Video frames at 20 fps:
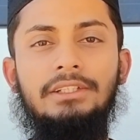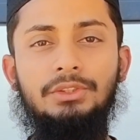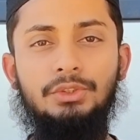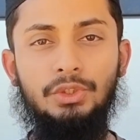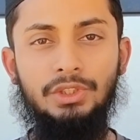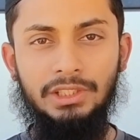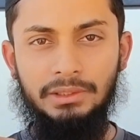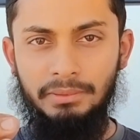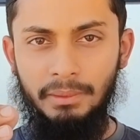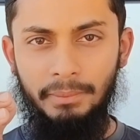
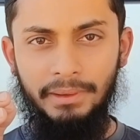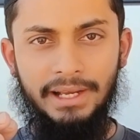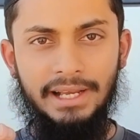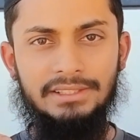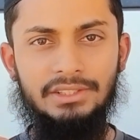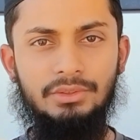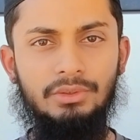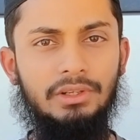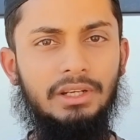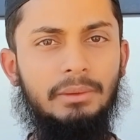সঠিকভাবে
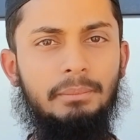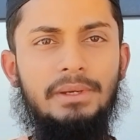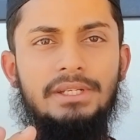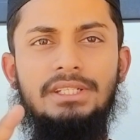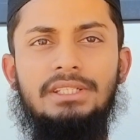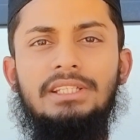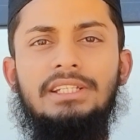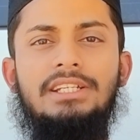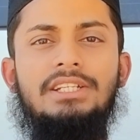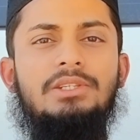কাজ করলে
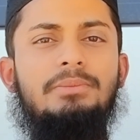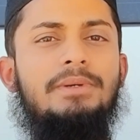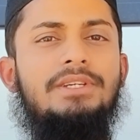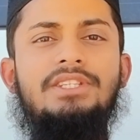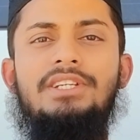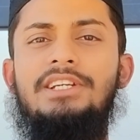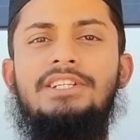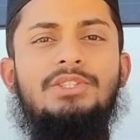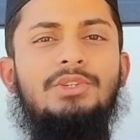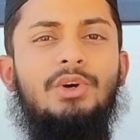বেশি কিছু
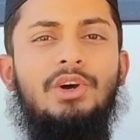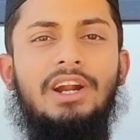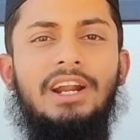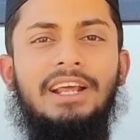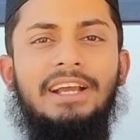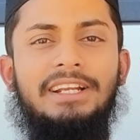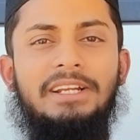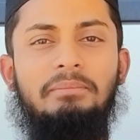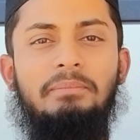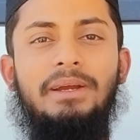বেশি কিছু করা
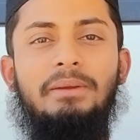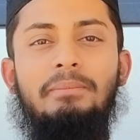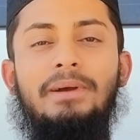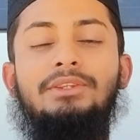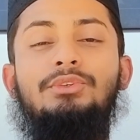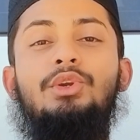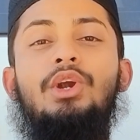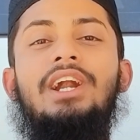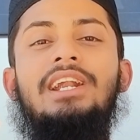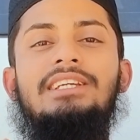লাগে না ভাই
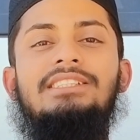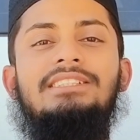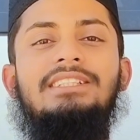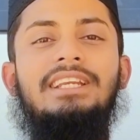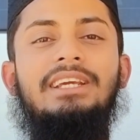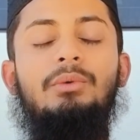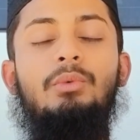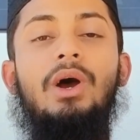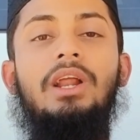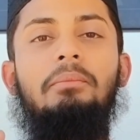মাত্র আঠাশ
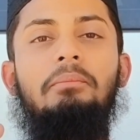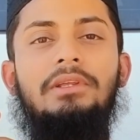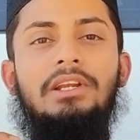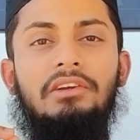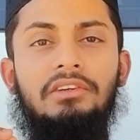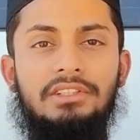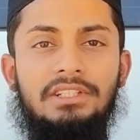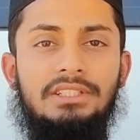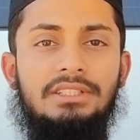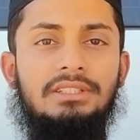দিনে ওয়ান
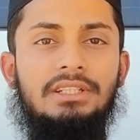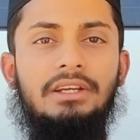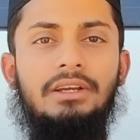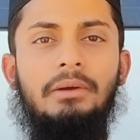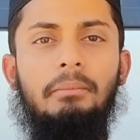মিলিয়ন রিচ